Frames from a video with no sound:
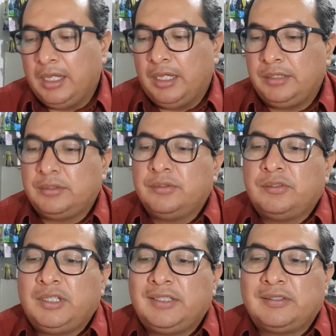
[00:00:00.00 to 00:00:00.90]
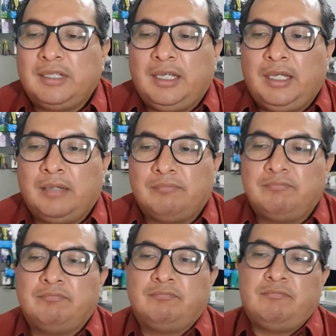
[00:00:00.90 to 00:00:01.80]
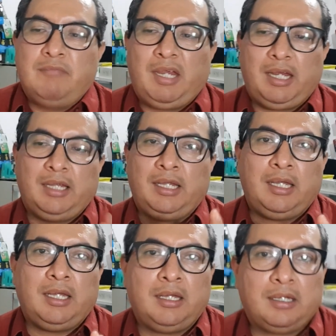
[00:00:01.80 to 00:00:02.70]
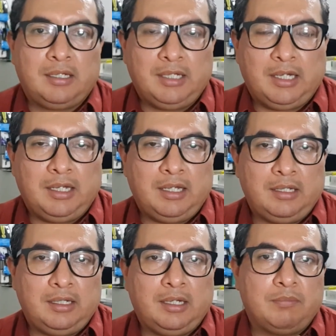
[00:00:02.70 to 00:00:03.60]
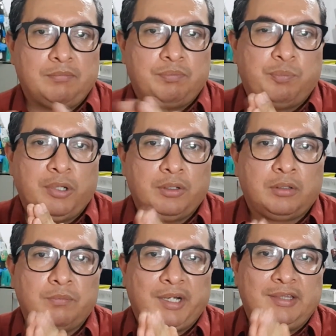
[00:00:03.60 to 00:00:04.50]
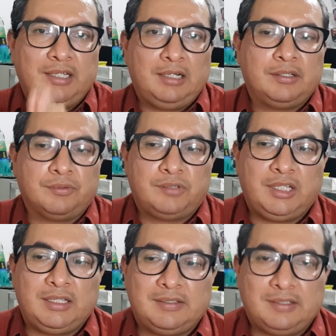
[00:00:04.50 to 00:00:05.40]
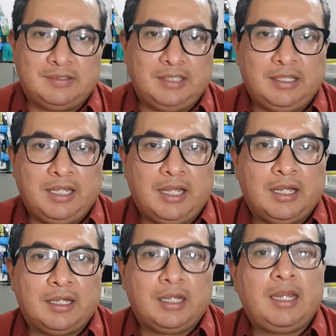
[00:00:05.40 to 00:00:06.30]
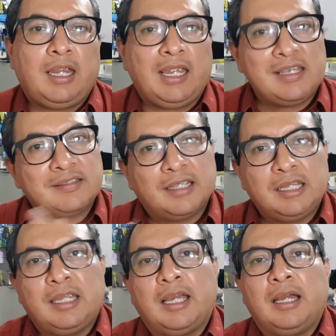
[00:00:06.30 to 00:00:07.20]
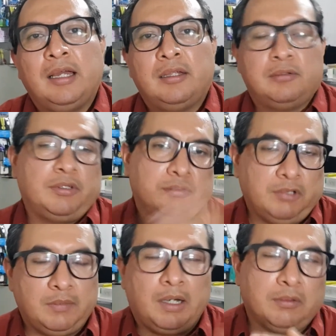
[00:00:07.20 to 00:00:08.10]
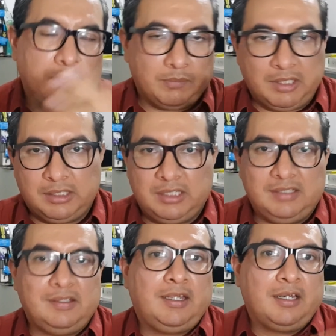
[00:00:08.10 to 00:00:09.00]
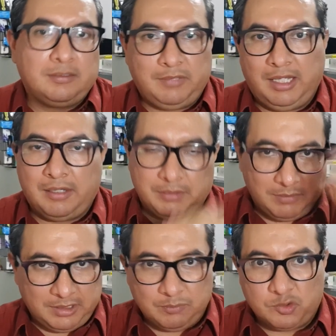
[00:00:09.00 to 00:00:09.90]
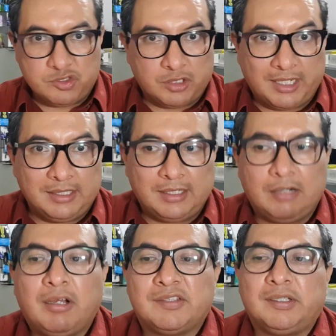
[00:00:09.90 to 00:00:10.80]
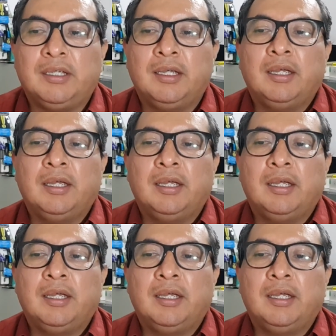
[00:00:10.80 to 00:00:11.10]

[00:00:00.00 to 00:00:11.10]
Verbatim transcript: Entonces eh, me quedé de que dije, puedo compartirles a ustedes esta idea, que esta idea no es nueva, obviamente, ni siquiera es mía, obviamente mucha gente lo hace,